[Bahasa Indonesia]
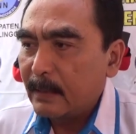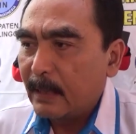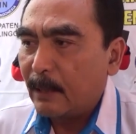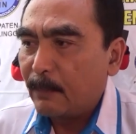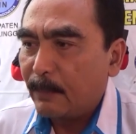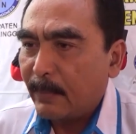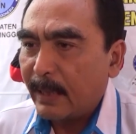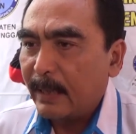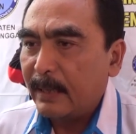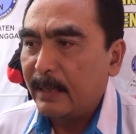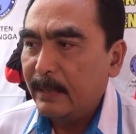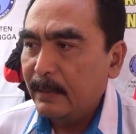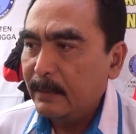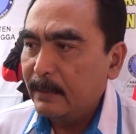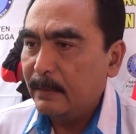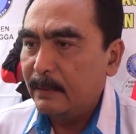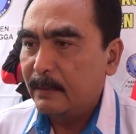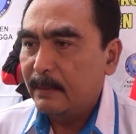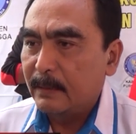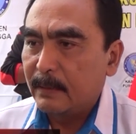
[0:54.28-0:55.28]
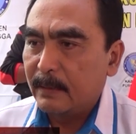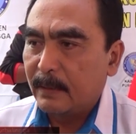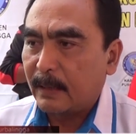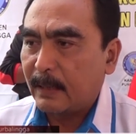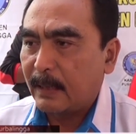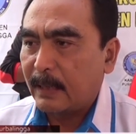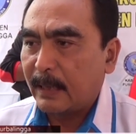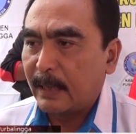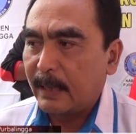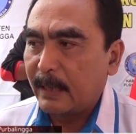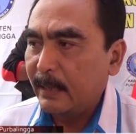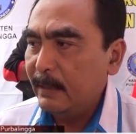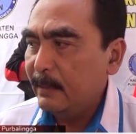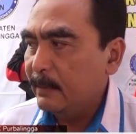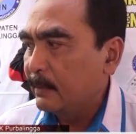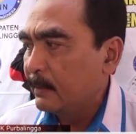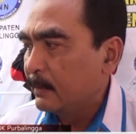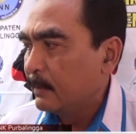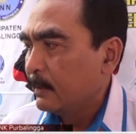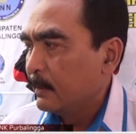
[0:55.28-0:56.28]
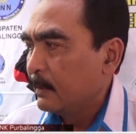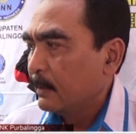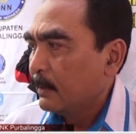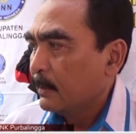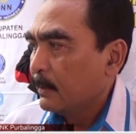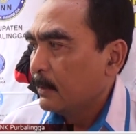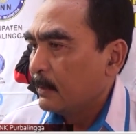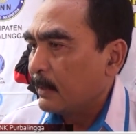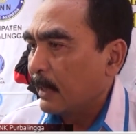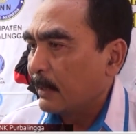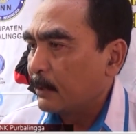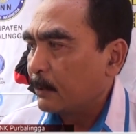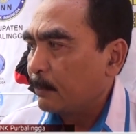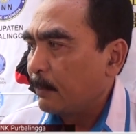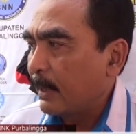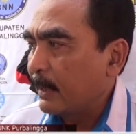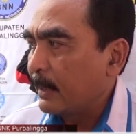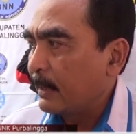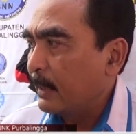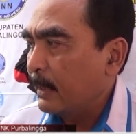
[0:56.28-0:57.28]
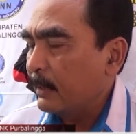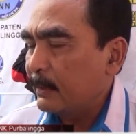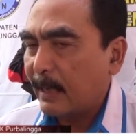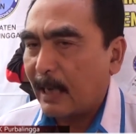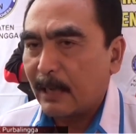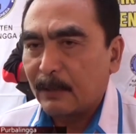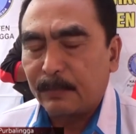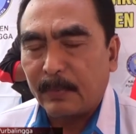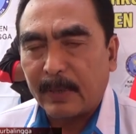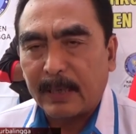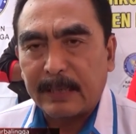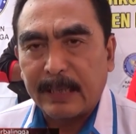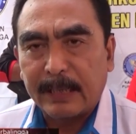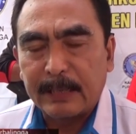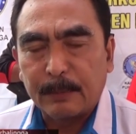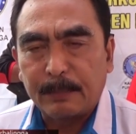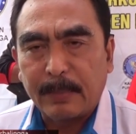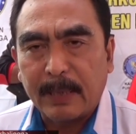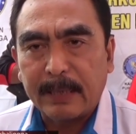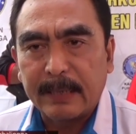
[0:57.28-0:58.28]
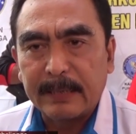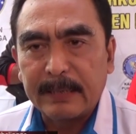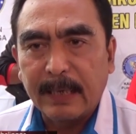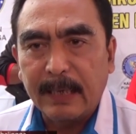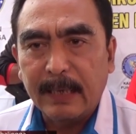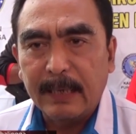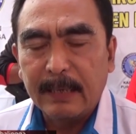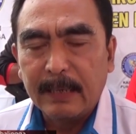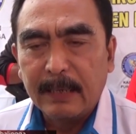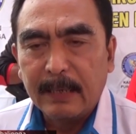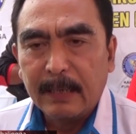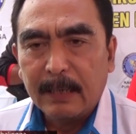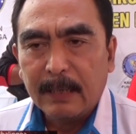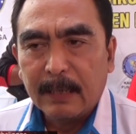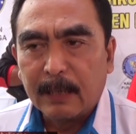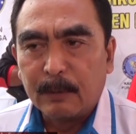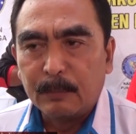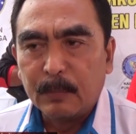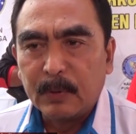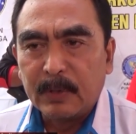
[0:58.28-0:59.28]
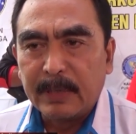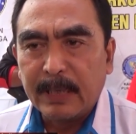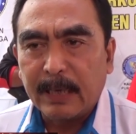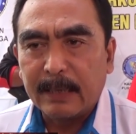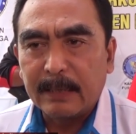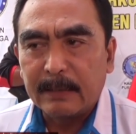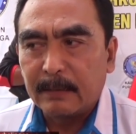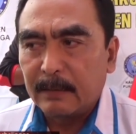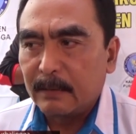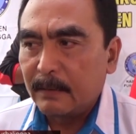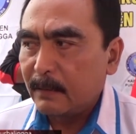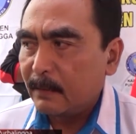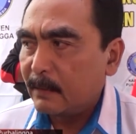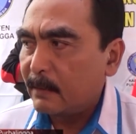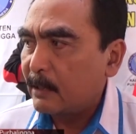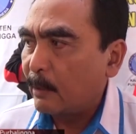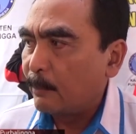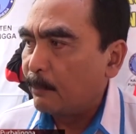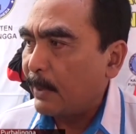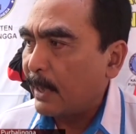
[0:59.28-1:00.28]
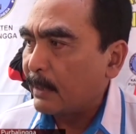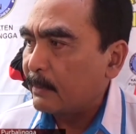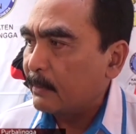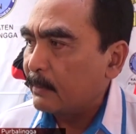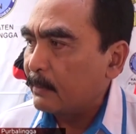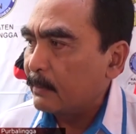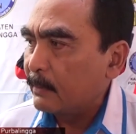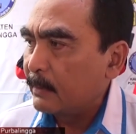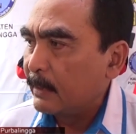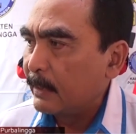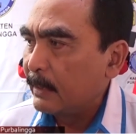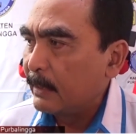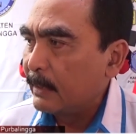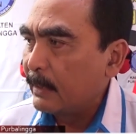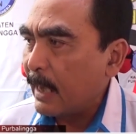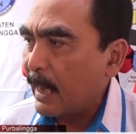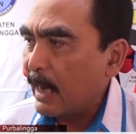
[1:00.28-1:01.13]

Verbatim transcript: apa ini rekening dan sebagainya, transfer dan sebagainya, kemudian tempat di